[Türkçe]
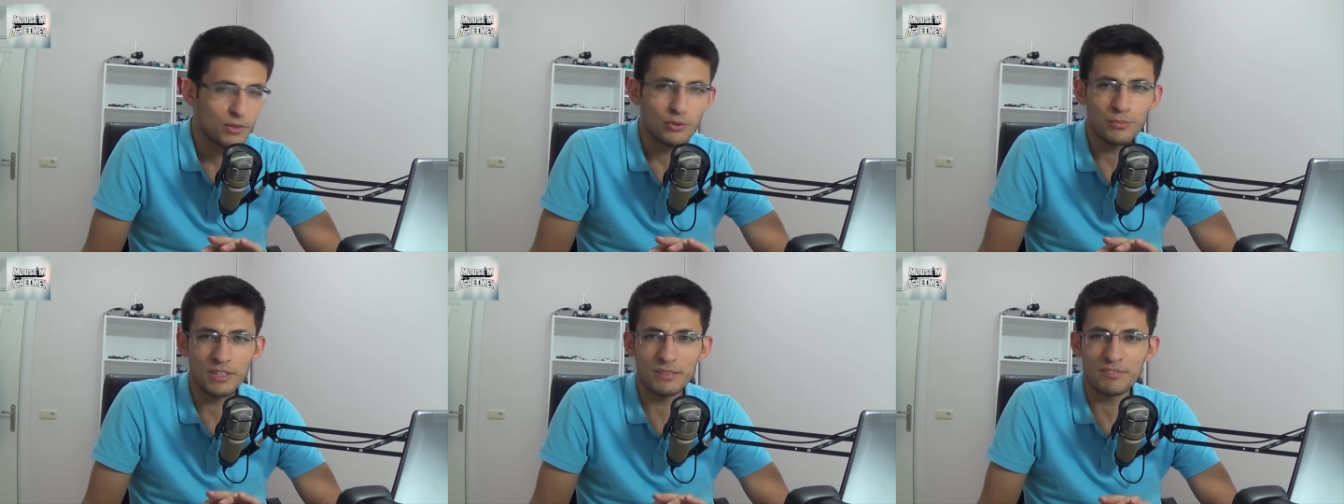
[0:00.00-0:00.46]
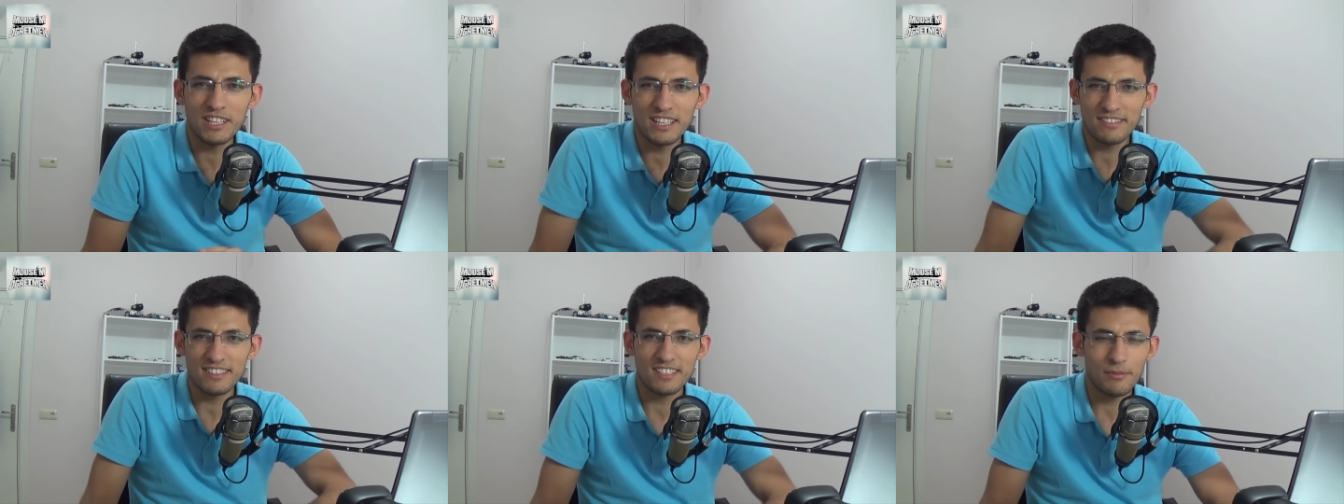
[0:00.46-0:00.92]
Umarım
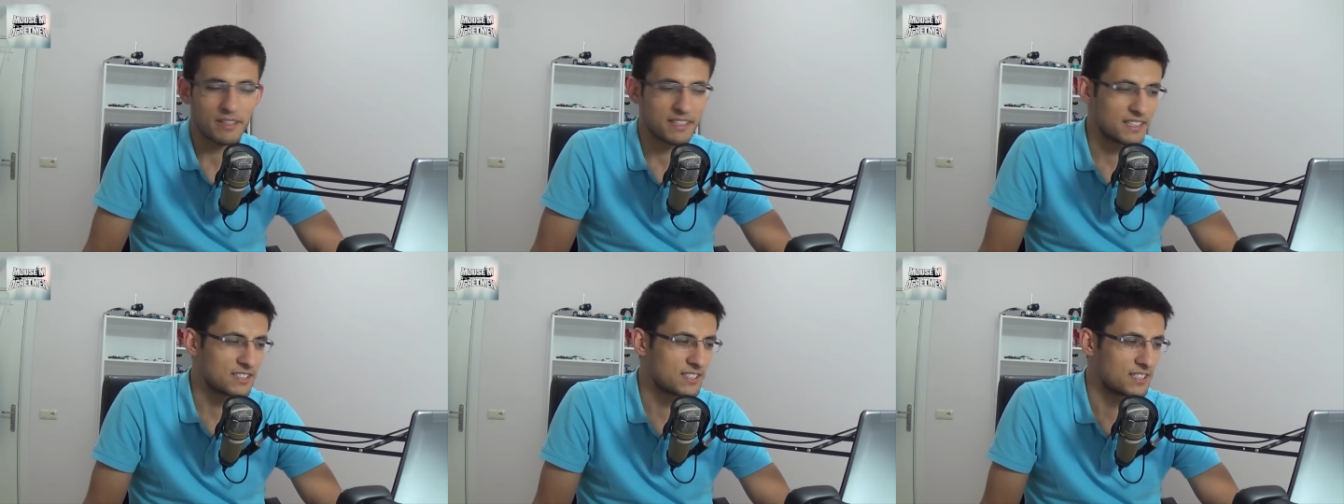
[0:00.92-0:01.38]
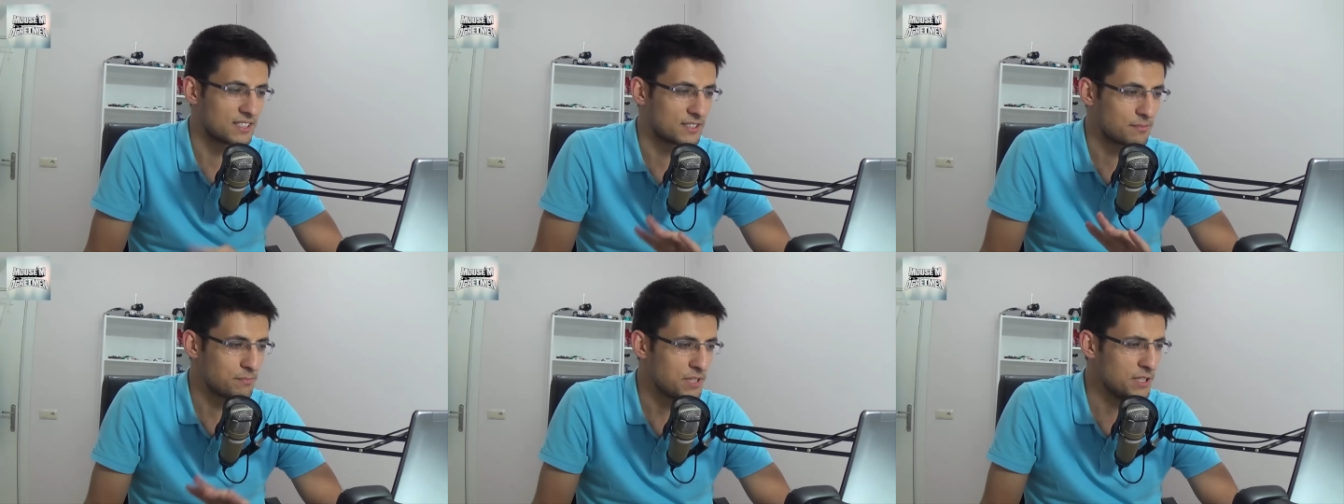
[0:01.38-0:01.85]
keyifli zaman geçiririz.
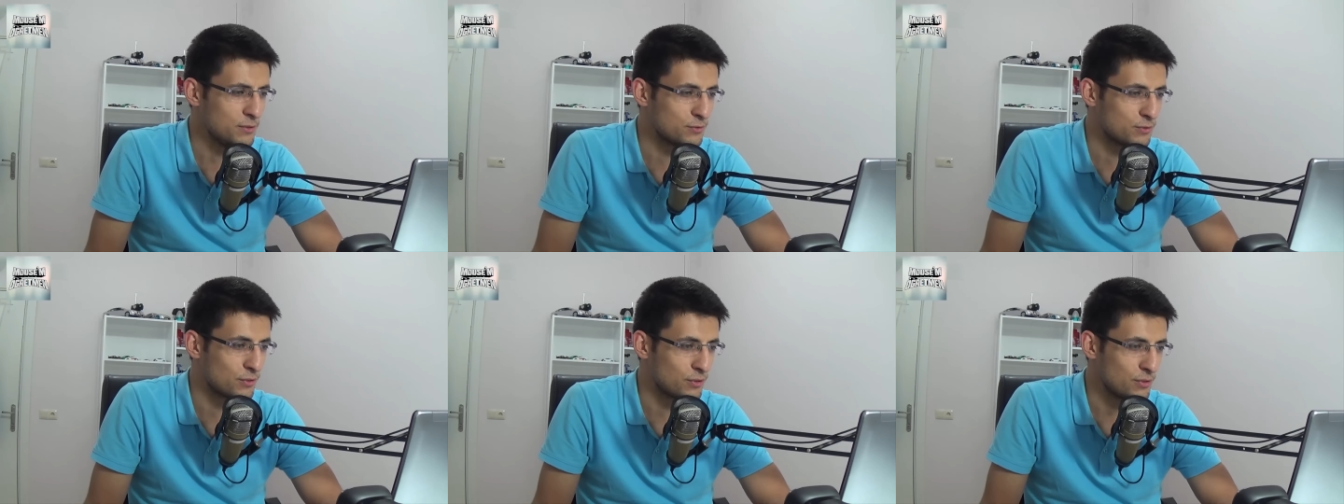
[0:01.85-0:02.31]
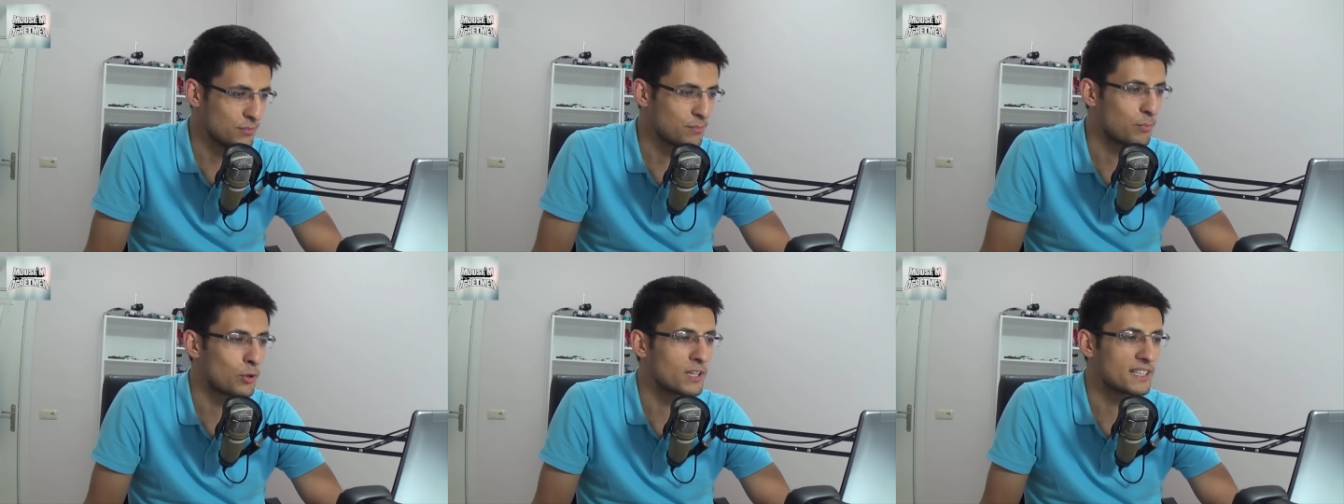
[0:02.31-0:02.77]
Birinci soru
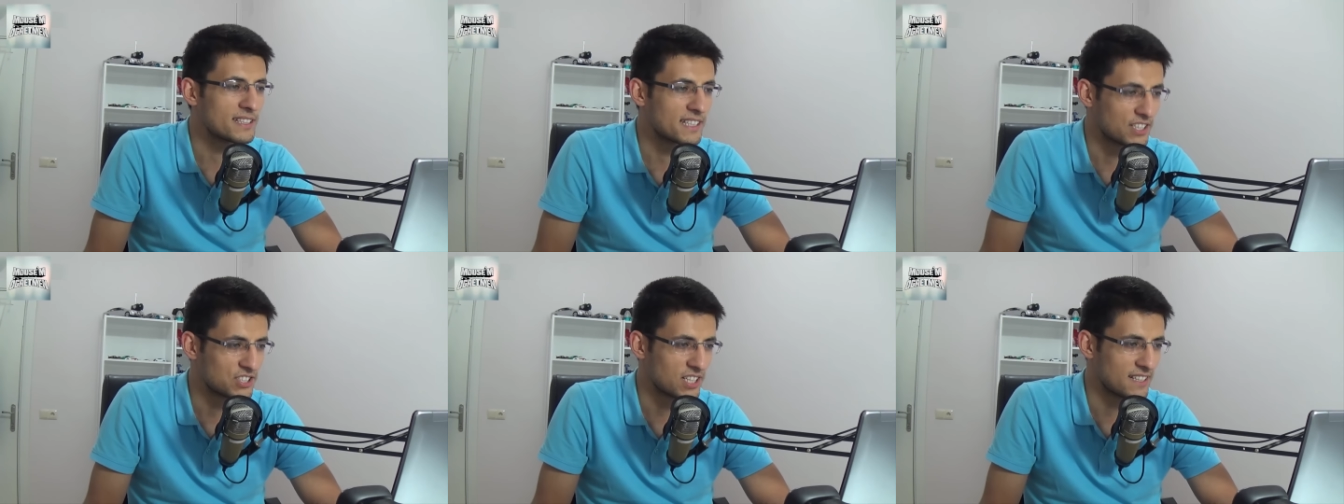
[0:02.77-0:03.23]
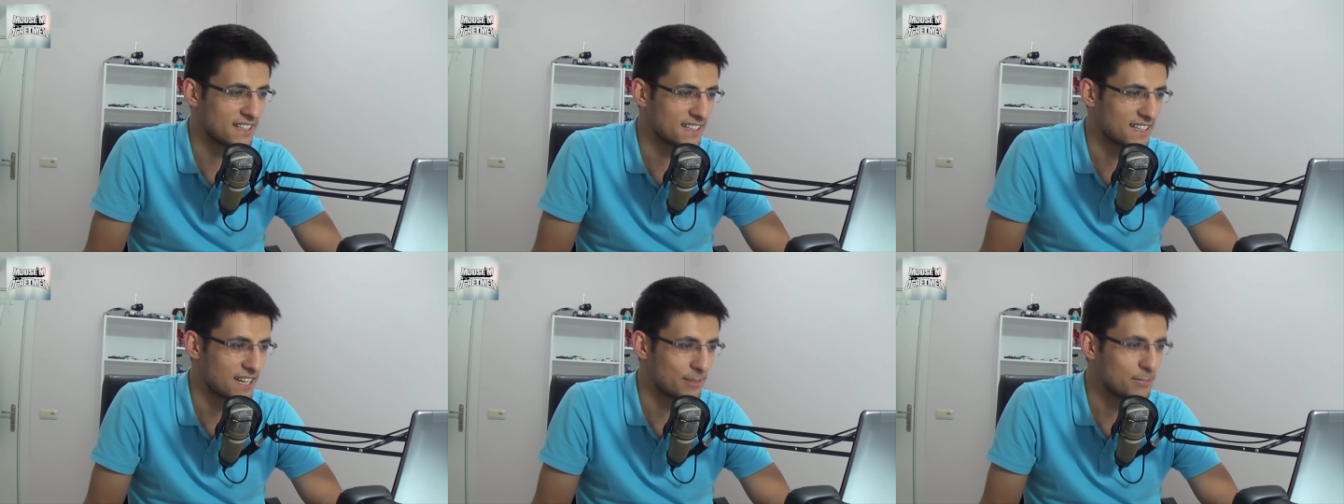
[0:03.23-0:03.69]
Polat Geçer'den
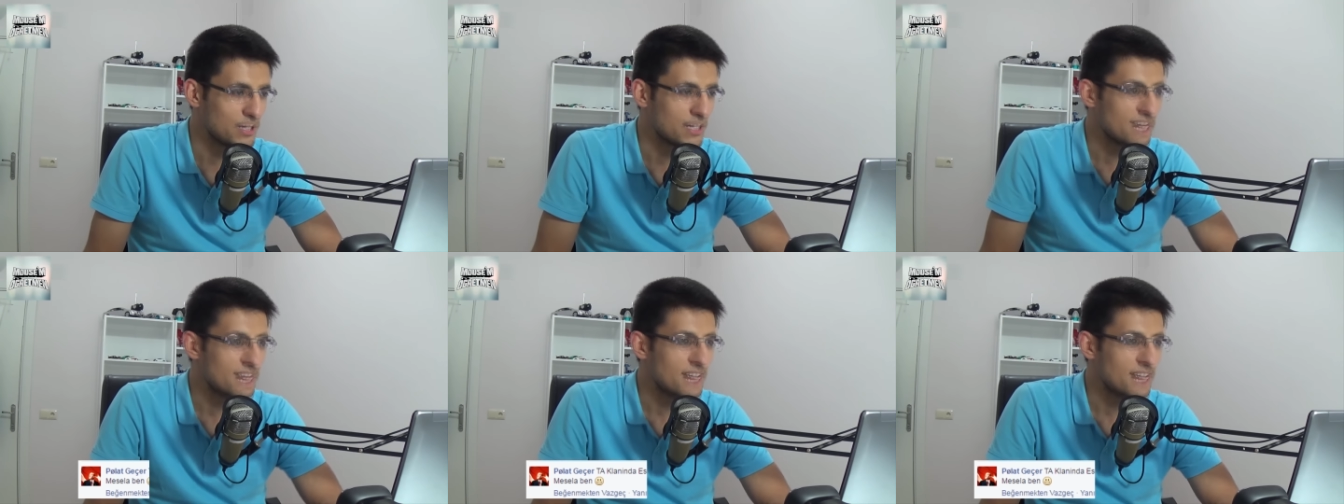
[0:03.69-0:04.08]
gelmiş.